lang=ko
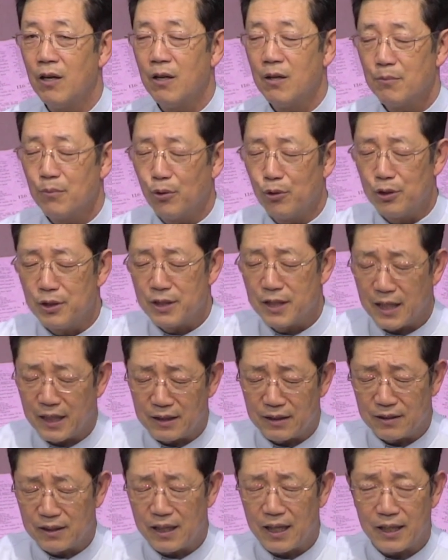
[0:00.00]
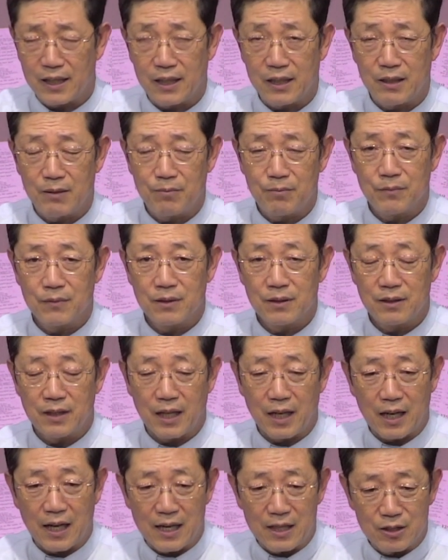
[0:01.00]
보이지 않는 하나님,
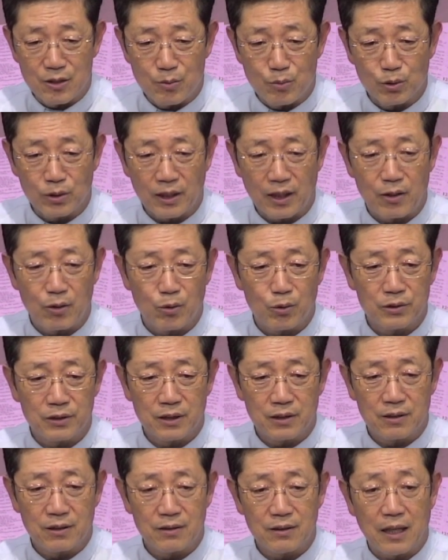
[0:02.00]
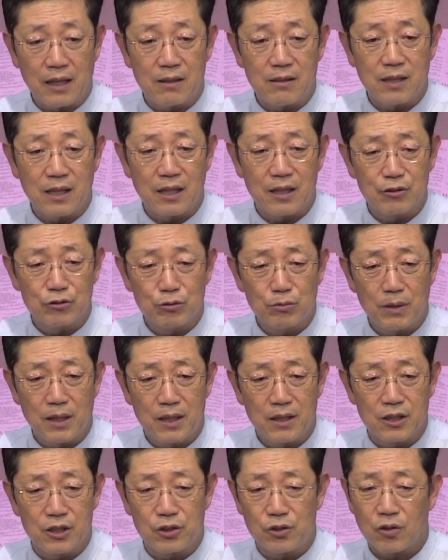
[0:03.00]
내가 알지 못하는 곳에서 나를 향하여
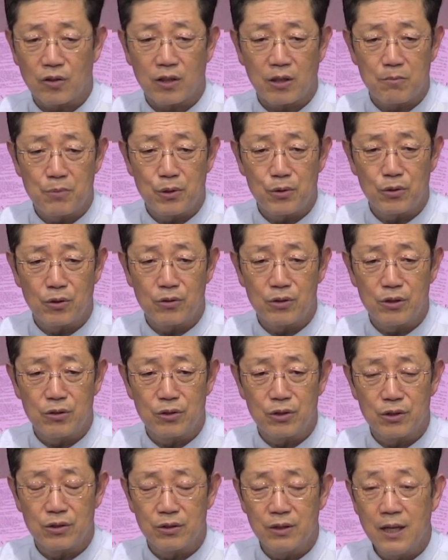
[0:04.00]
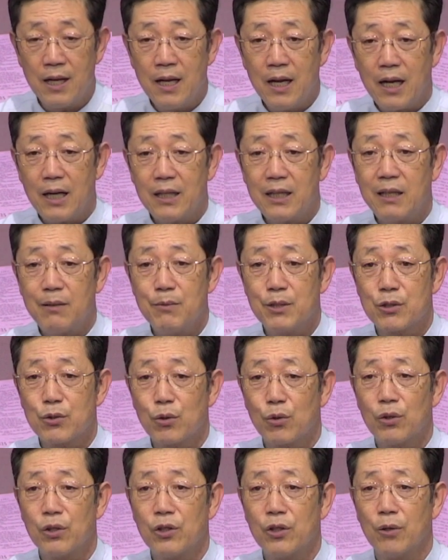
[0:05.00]
수많은 기적과 표적을 이루시는 하나님의
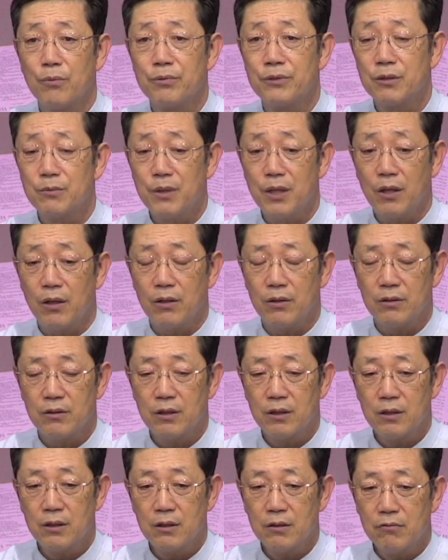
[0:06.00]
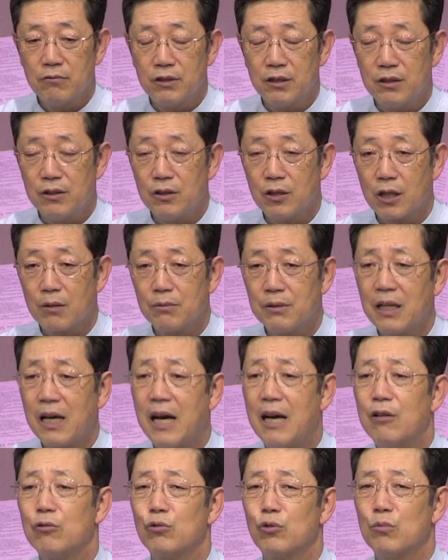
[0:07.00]
손길이 없으면 우리는 여러분
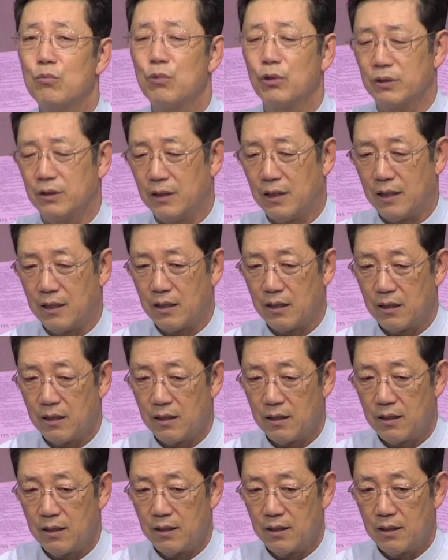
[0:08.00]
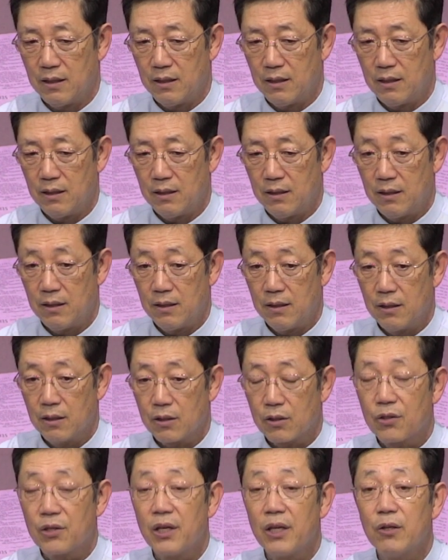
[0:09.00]
하루도 못 살아.
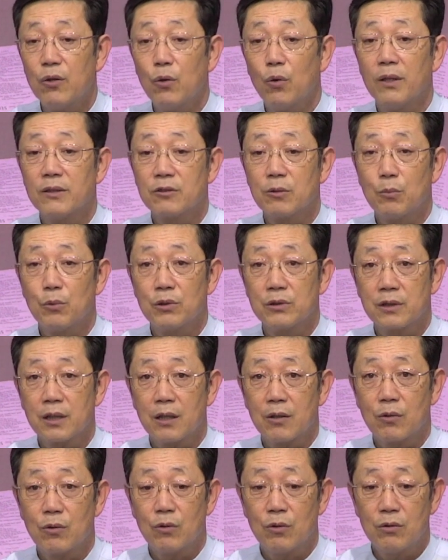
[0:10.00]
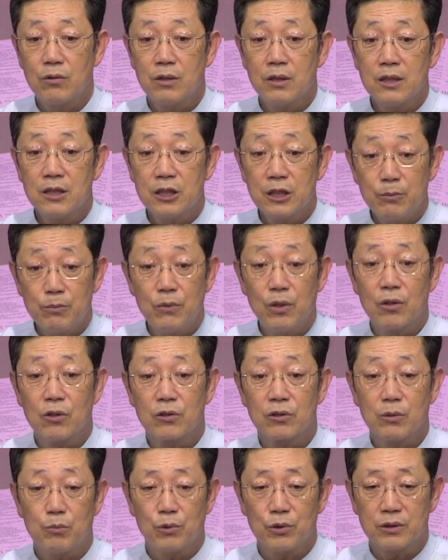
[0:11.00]
괴로워서 못 살고
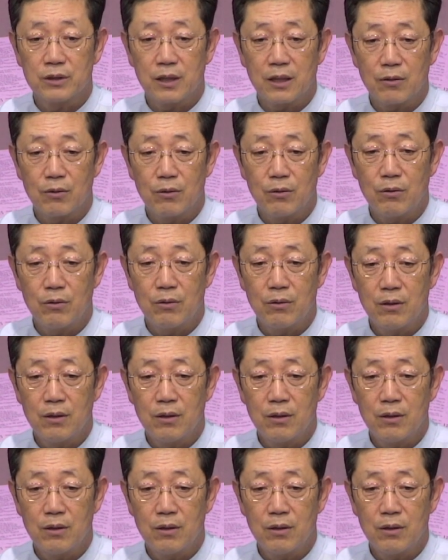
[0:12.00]
힘들어서 못 살고